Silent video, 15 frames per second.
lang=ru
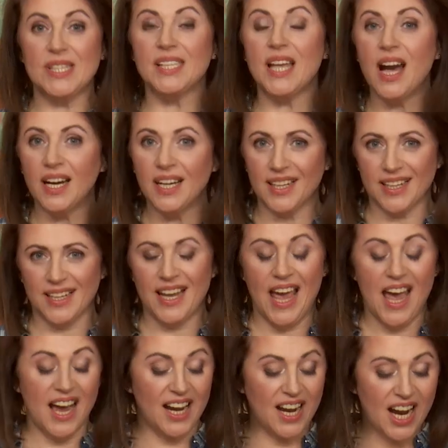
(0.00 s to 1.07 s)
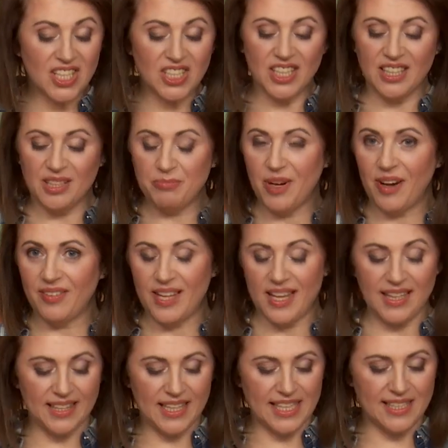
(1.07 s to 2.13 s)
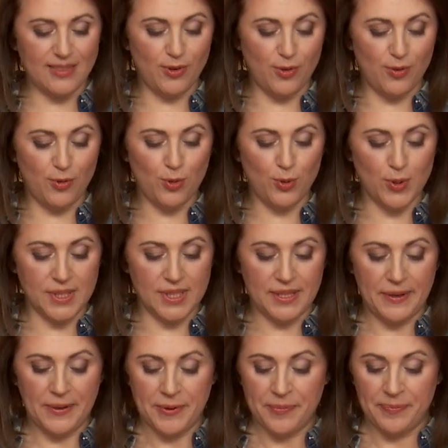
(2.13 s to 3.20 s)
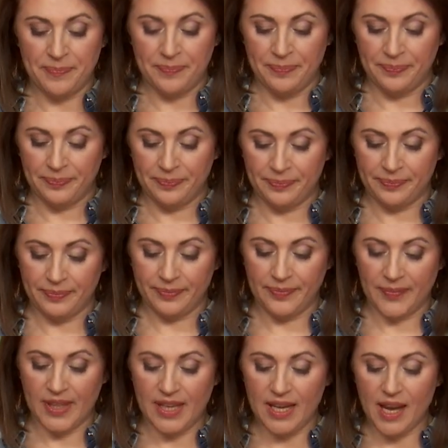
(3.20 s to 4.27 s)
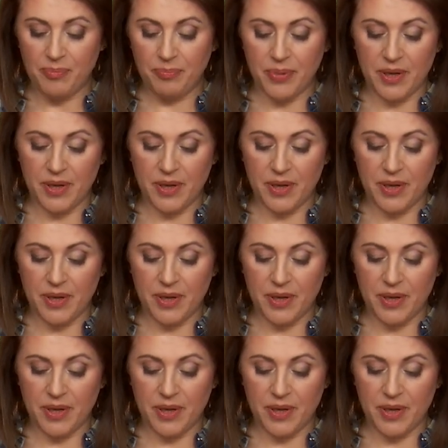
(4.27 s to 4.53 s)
Сахар каждый добавляет на свой вкус. Я